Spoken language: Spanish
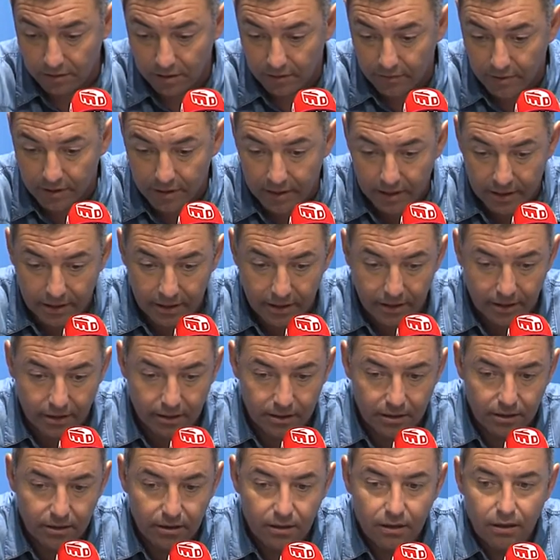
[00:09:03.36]
la verdad
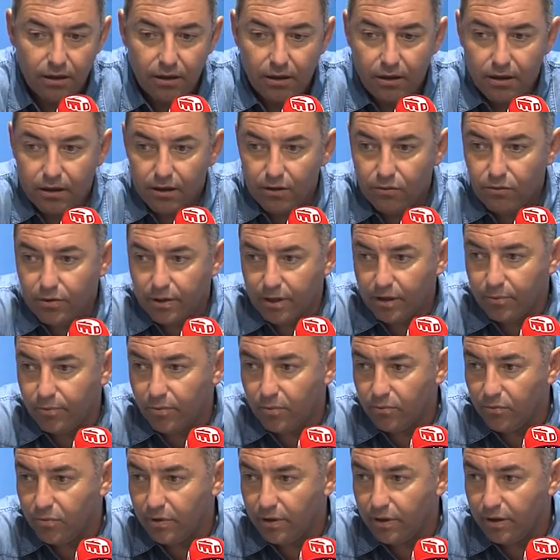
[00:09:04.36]
que es un
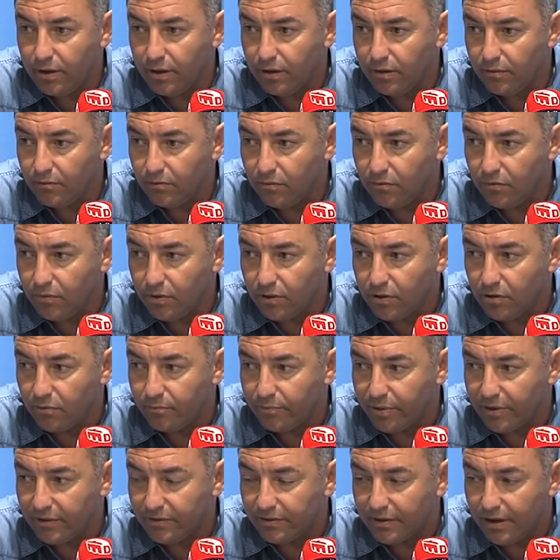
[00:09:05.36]
equipo muy, muy
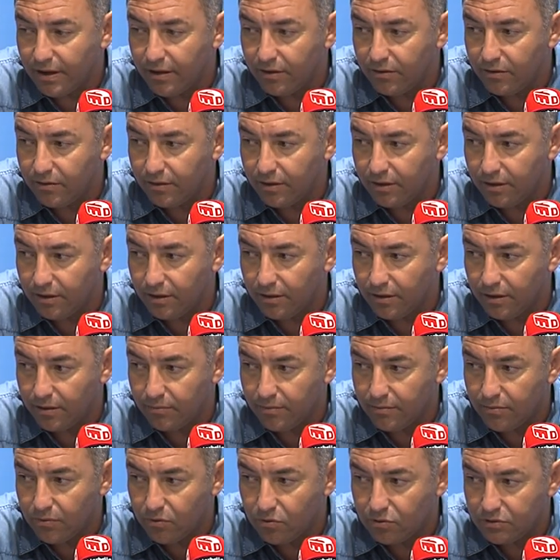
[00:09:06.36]
compensado y a
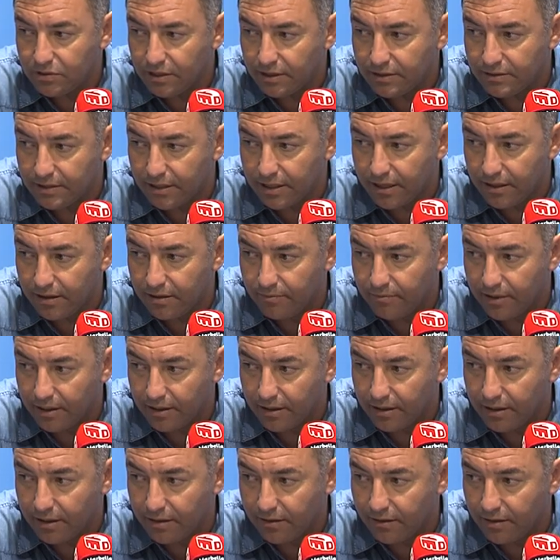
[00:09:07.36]
mí me gusta este Cádiz más
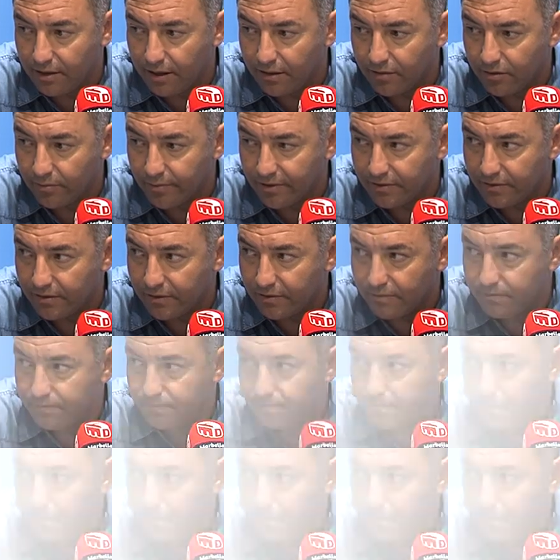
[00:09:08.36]
que el del año pasado.